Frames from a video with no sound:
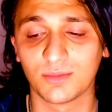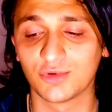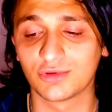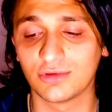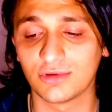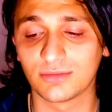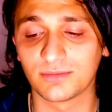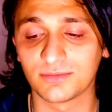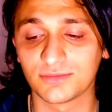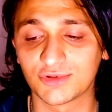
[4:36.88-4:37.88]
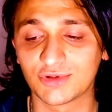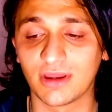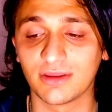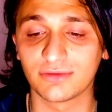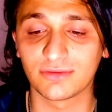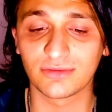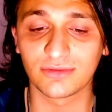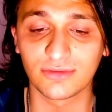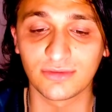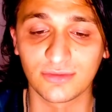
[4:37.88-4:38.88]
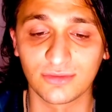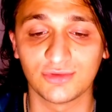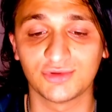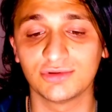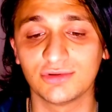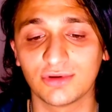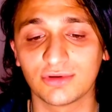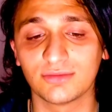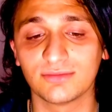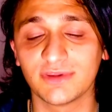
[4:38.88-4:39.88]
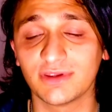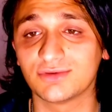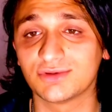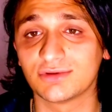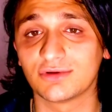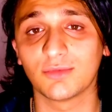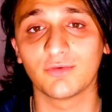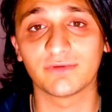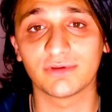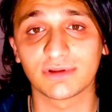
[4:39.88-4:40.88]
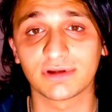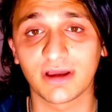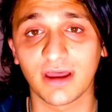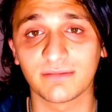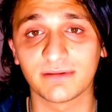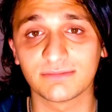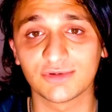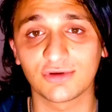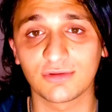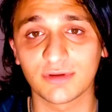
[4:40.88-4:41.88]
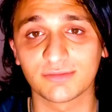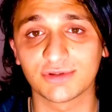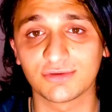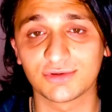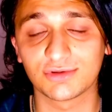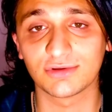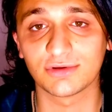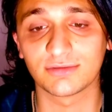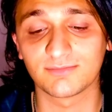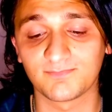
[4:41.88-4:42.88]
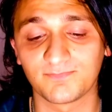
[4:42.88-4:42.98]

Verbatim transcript: Mutluyum. Şu an Üzülüyorum. Niye üzülüyorum? O videoları kaybetmiş olmamıza üzülüyorum.